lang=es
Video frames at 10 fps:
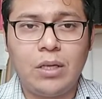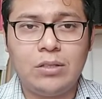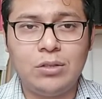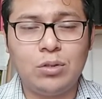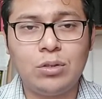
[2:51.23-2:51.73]

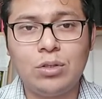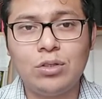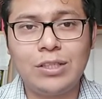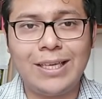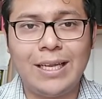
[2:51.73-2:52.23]
Si
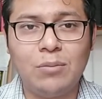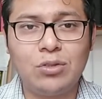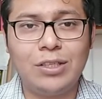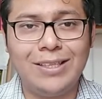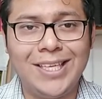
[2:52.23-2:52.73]
nosotros
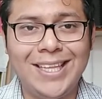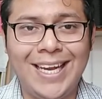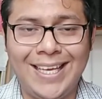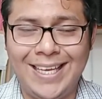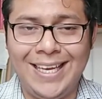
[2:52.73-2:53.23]
queremos tener
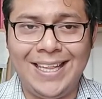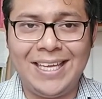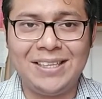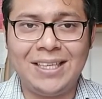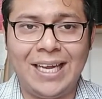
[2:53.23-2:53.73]

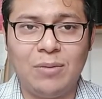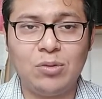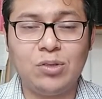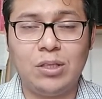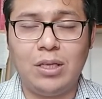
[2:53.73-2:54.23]
tranquilidad,
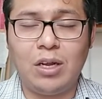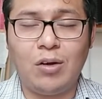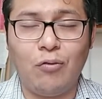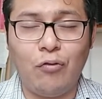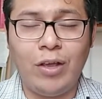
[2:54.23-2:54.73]
queremos tener
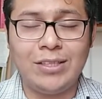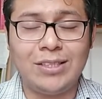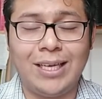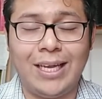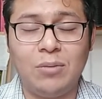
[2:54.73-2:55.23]

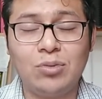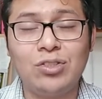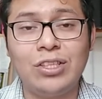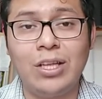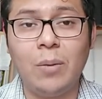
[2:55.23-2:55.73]
confianza, queremos
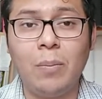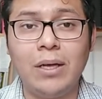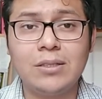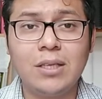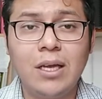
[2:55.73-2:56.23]
tener
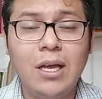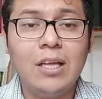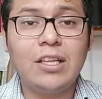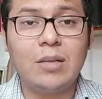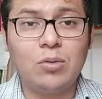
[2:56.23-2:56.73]
paz,
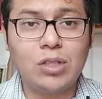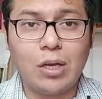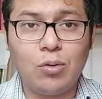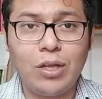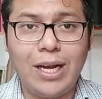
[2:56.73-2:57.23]
tenemos que
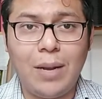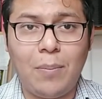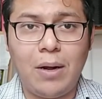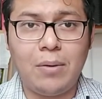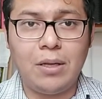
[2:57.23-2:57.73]
acudir a la
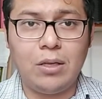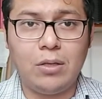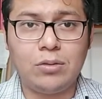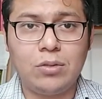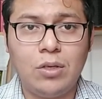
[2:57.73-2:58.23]
palabra de
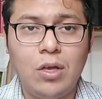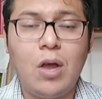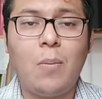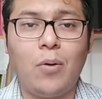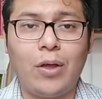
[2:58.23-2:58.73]
Dios,
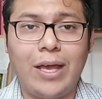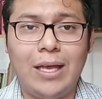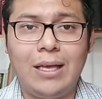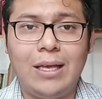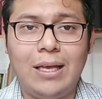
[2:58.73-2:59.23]

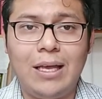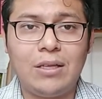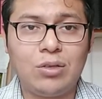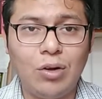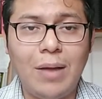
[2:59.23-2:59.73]
porque
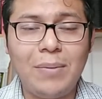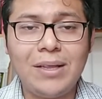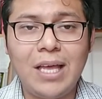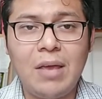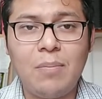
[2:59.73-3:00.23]

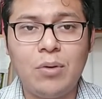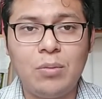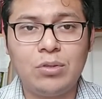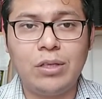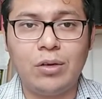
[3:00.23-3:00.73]
solamente ahí
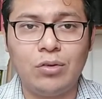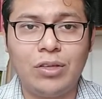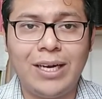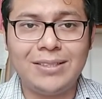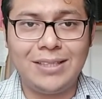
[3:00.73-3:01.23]
podemos encontrar